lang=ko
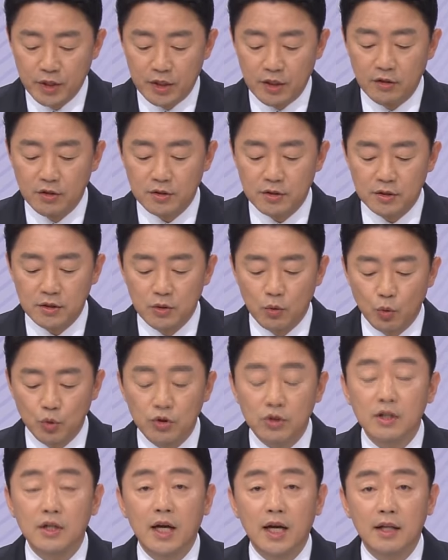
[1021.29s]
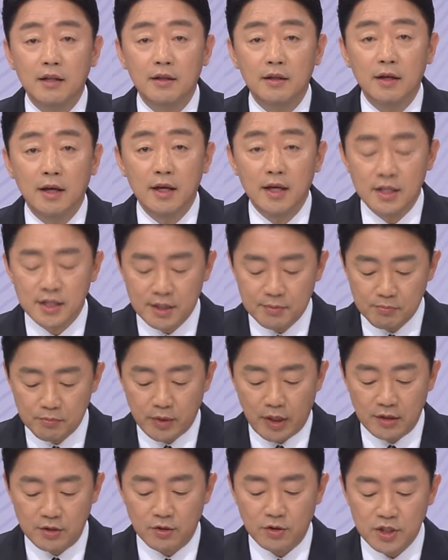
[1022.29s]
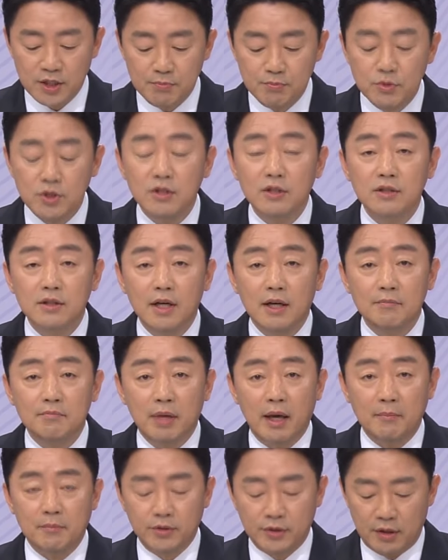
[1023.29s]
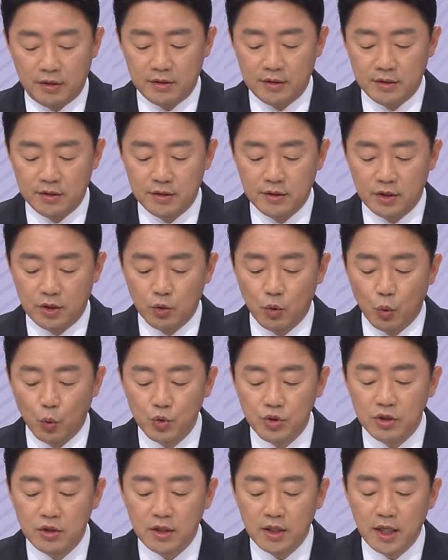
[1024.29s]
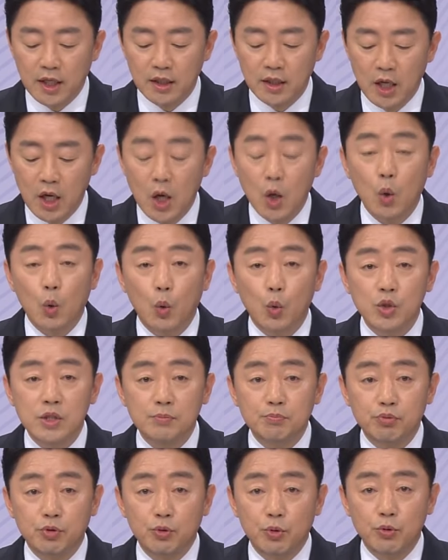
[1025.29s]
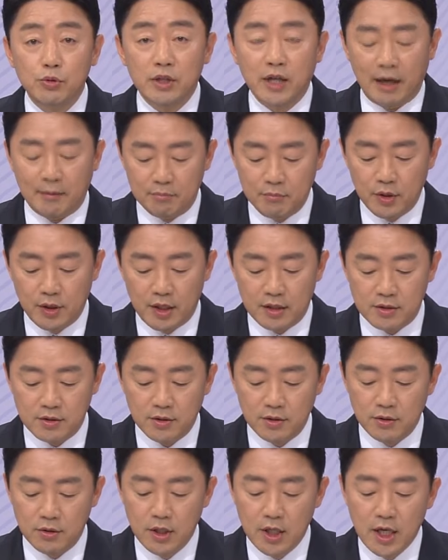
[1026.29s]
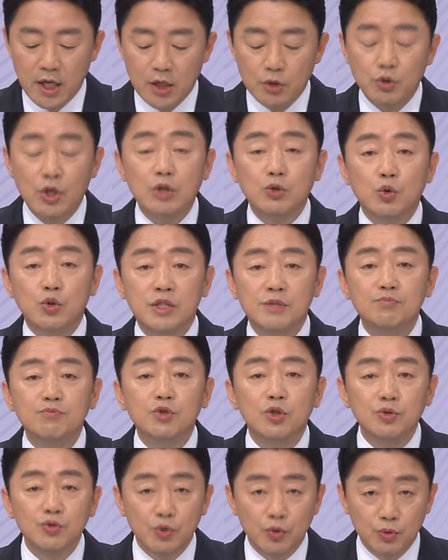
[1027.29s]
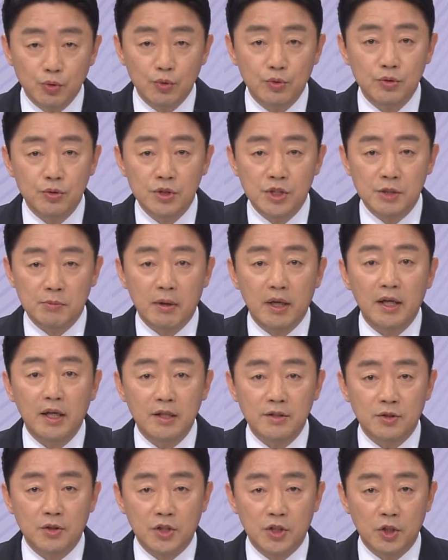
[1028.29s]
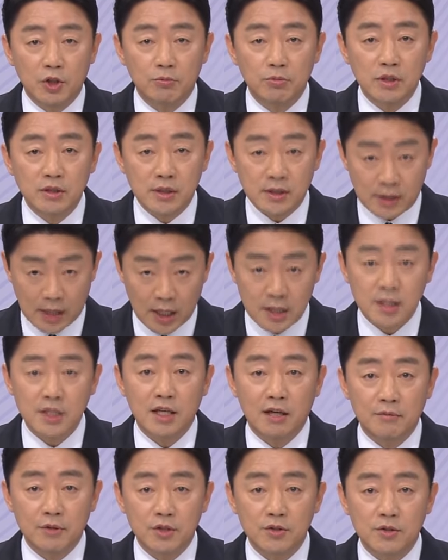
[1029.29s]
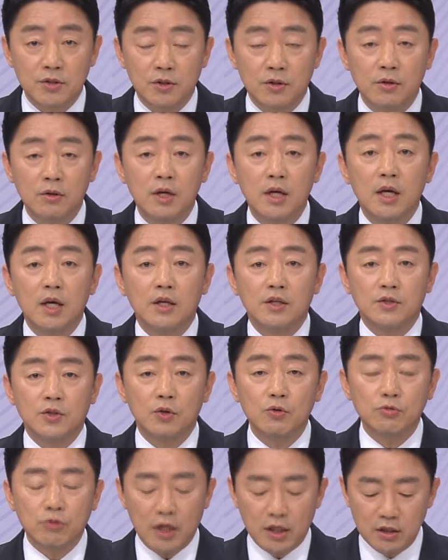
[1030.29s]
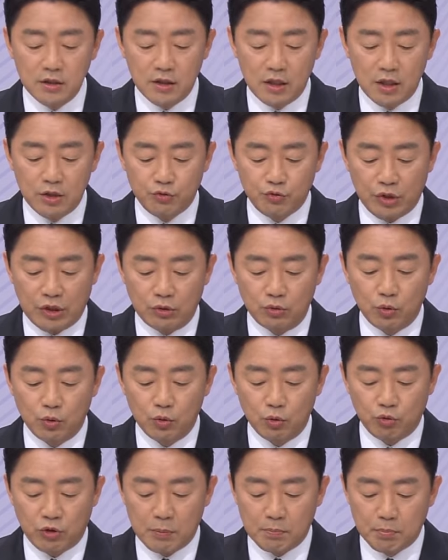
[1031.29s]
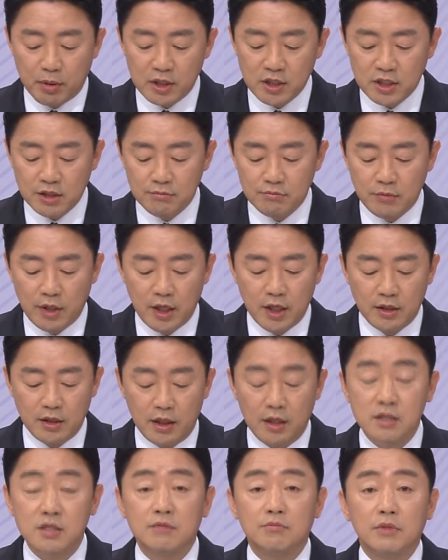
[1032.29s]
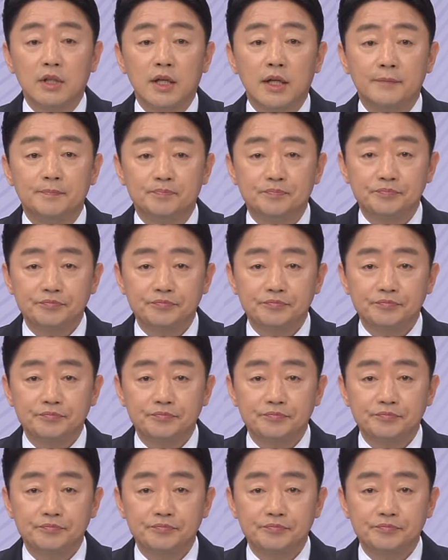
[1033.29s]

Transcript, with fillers: 이것을 5년간 에서 10년간 100% 그리고 5년간 50%를 감면해서 최소 10년 정도는 지방에서 기업을 다시 하면서 성과를 낼 수 있도록 뒷받침해야 되겠습니다.